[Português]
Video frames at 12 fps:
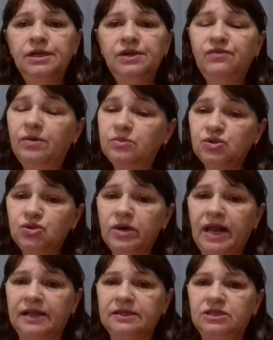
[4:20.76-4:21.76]
e vamos
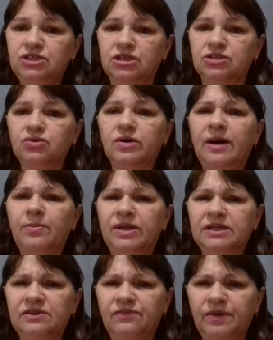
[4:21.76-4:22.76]
orar, tá, gente? Orar por
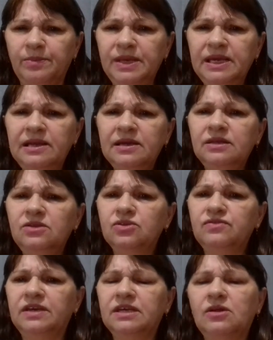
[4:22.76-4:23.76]
essa família, que
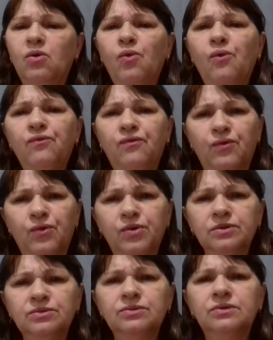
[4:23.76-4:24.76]
Deus venha dar o
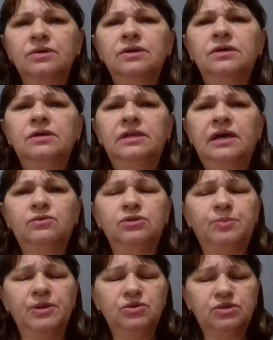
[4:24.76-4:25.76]
conforto, né? Que o
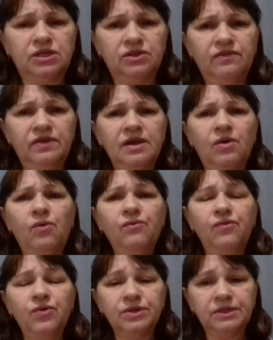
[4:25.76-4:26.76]
Espírito Santo venha
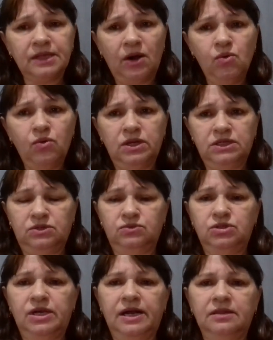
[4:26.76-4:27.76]
confortar o coração
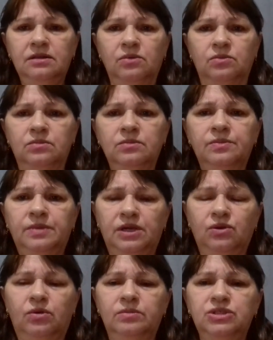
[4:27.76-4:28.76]
de cada um,
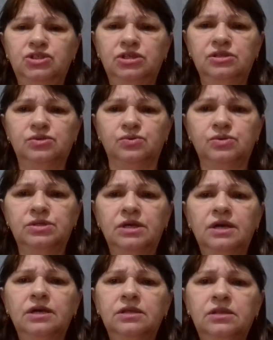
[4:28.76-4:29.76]
em nome de Jesus.
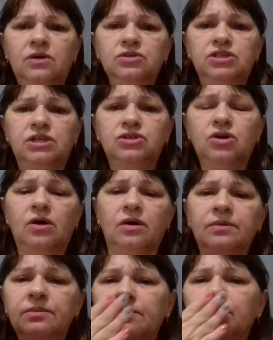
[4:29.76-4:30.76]
Então, gente, ó,
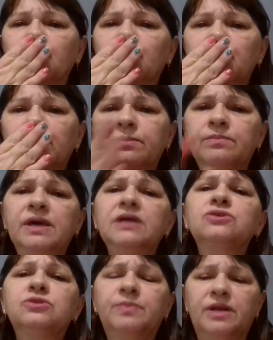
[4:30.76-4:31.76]

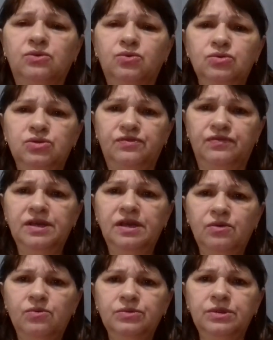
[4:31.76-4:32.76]
beijos para todos,
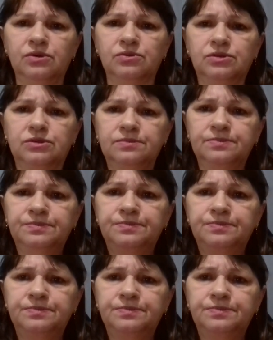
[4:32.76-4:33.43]
fiquem com Deus.